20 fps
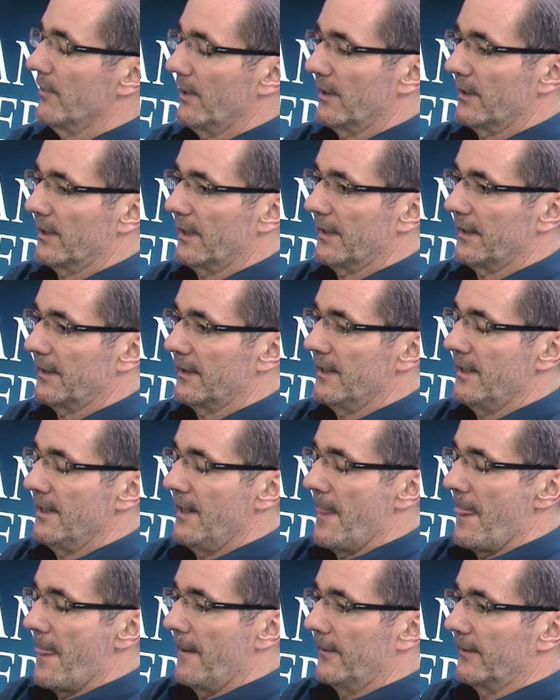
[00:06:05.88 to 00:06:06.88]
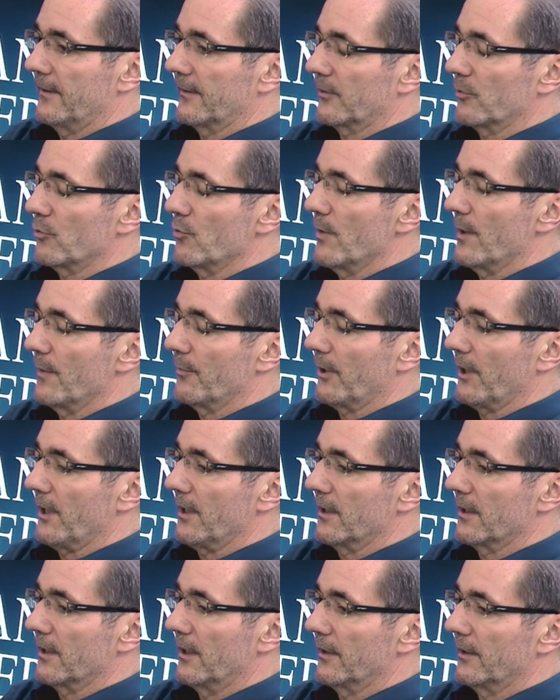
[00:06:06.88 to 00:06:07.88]
kann, das
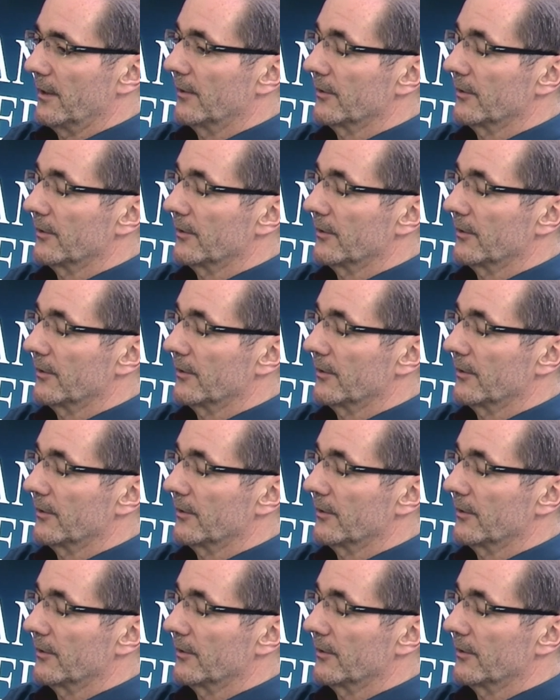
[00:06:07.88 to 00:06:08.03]
rüberbringen kann. Also